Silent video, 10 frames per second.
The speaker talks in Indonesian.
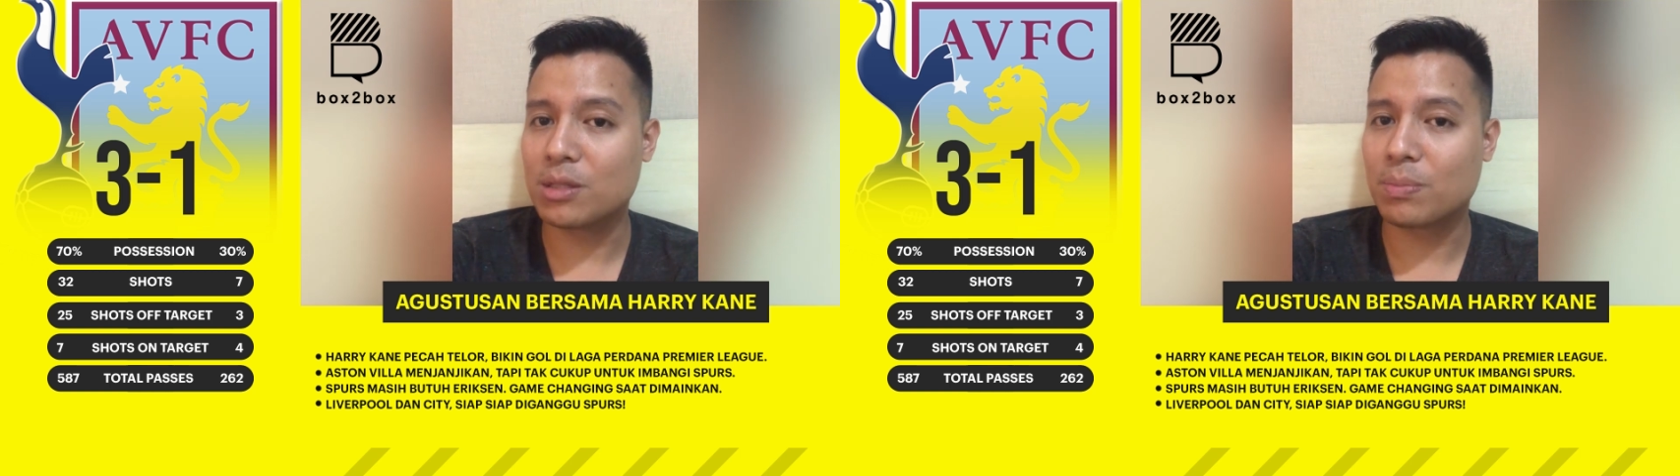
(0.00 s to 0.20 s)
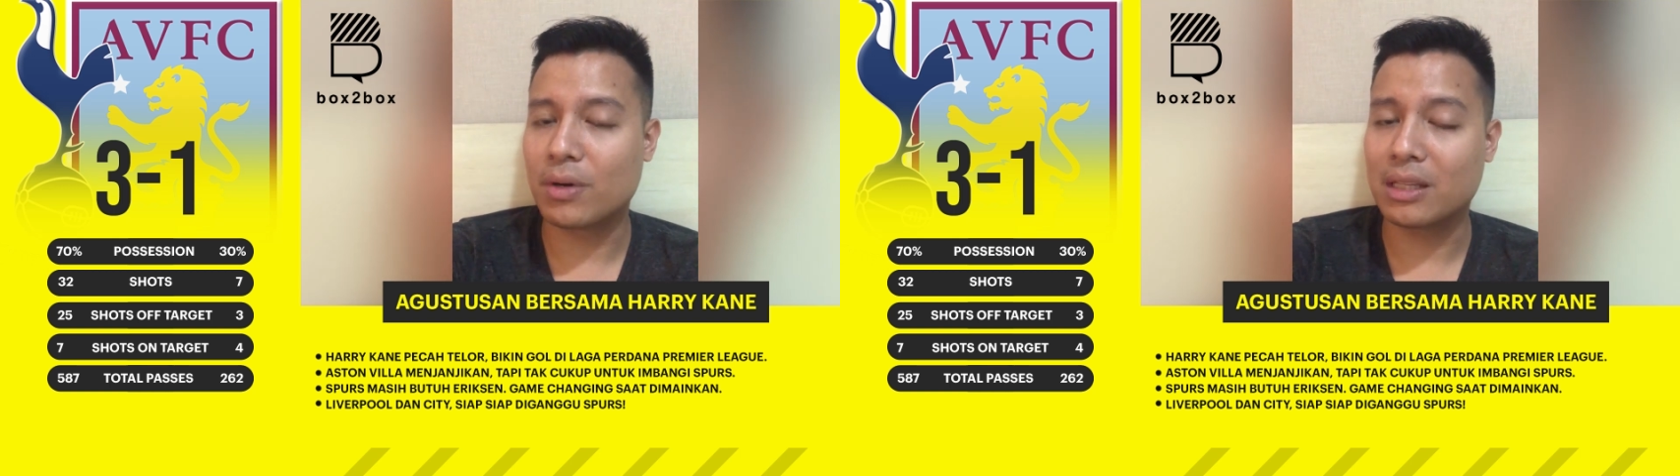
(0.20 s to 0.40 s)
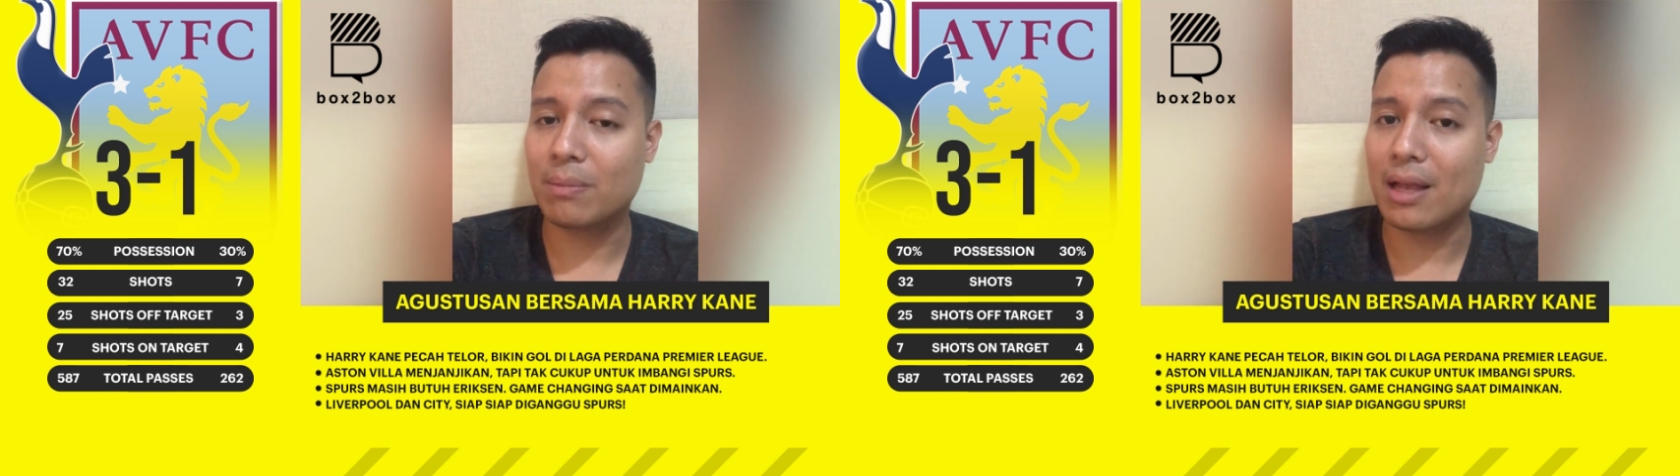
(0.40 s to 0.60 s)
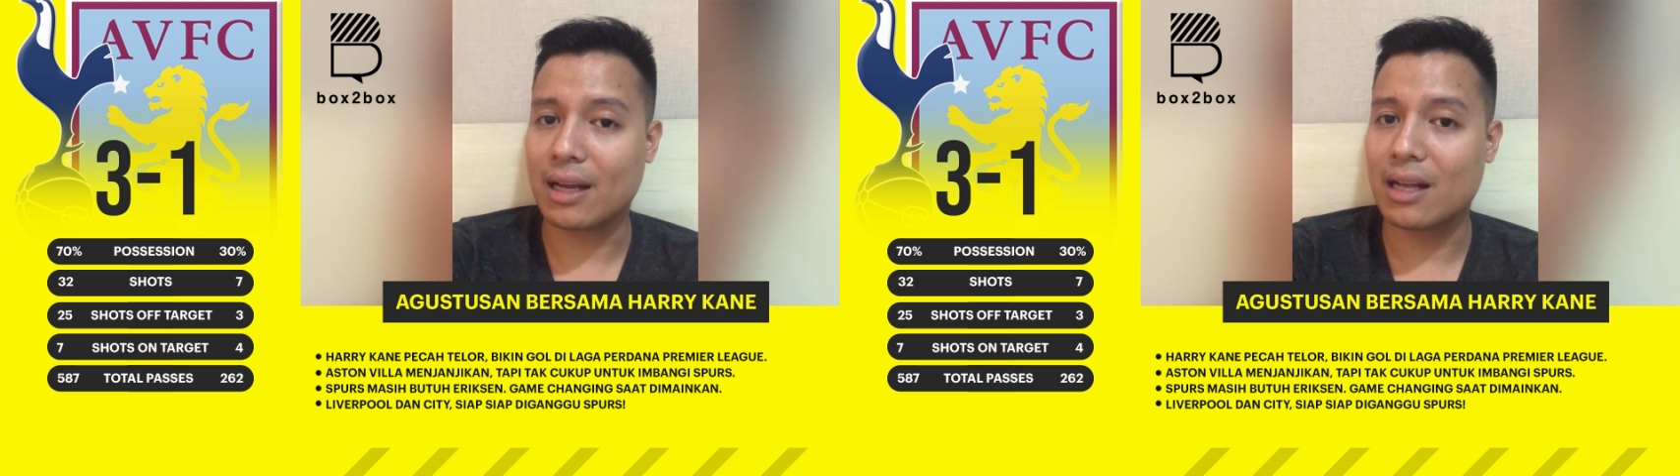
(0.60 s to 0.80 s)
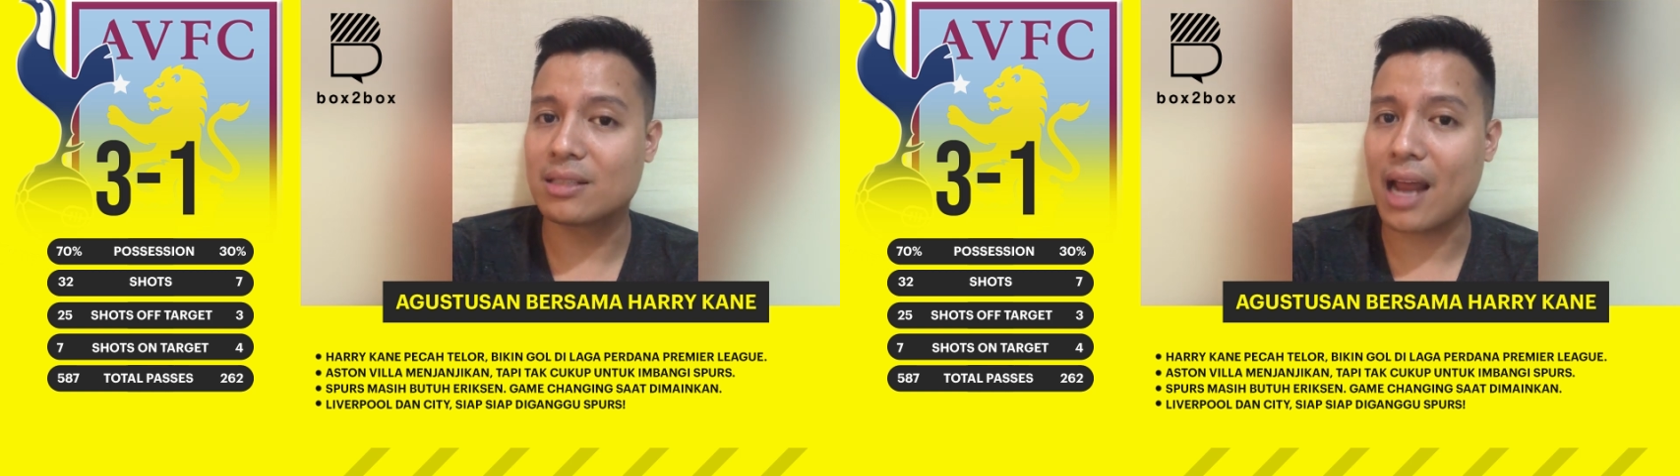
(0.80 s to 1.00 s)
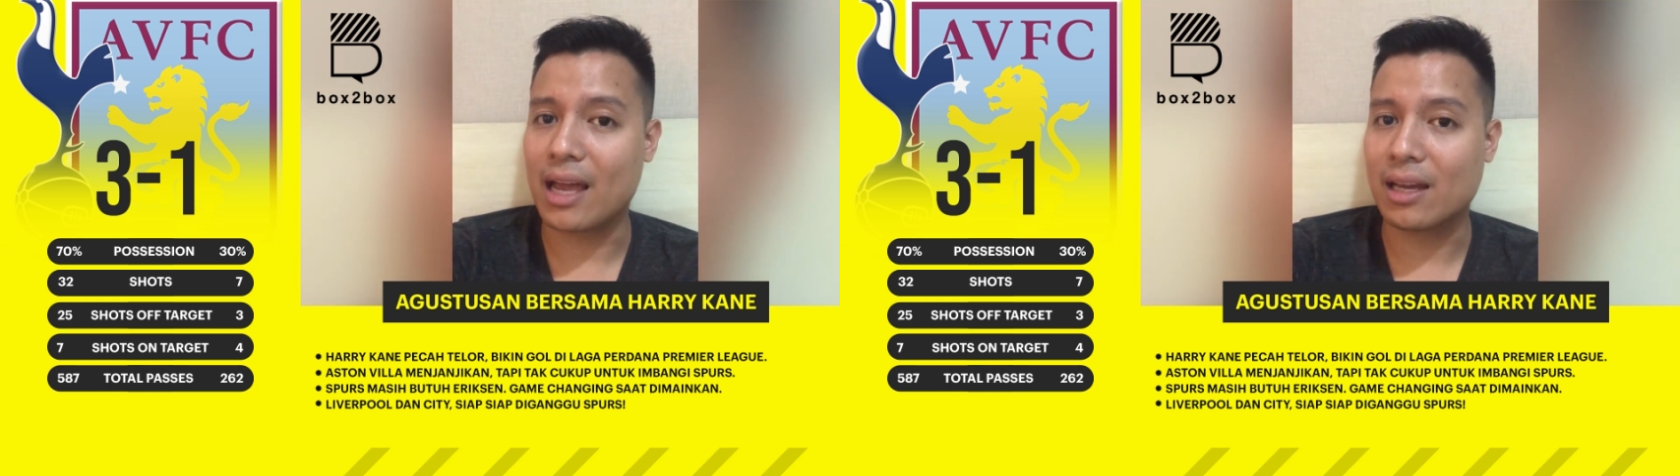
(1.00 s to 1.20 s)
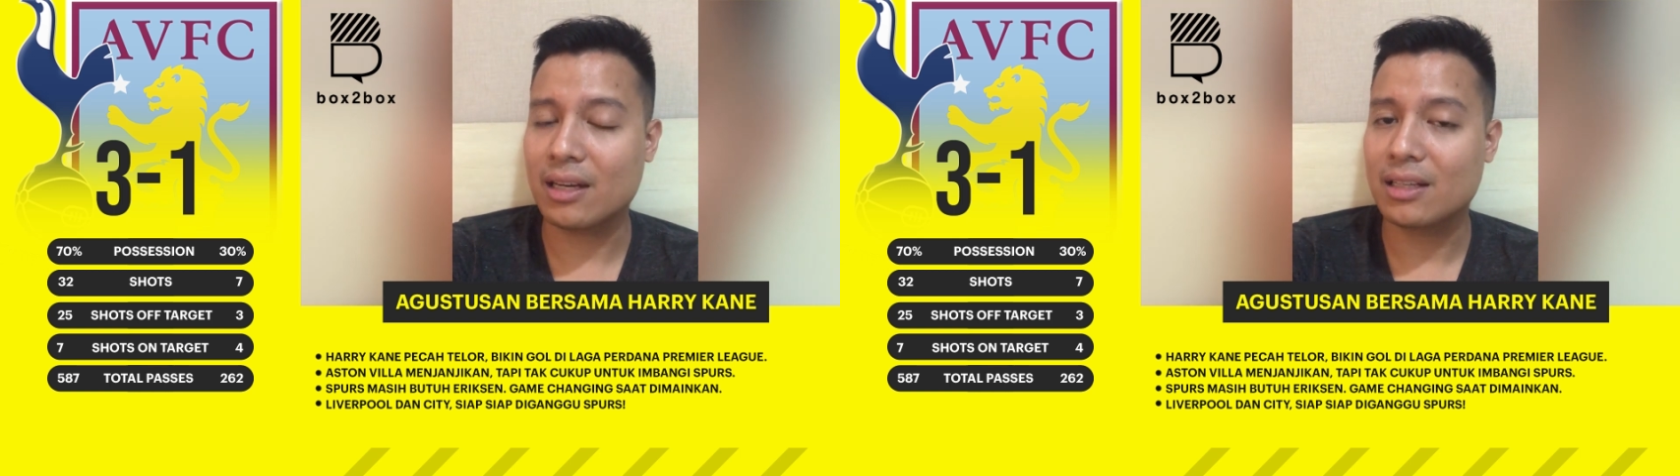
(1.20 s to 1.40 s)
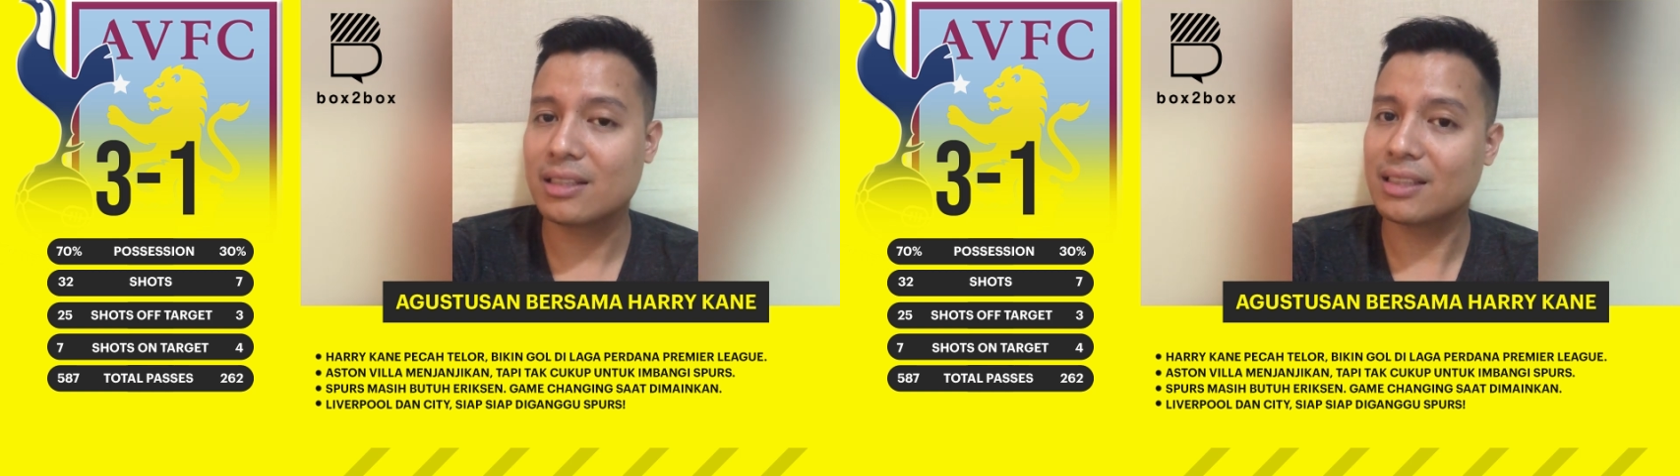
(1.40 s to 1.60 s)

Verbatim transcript: support di belakang striker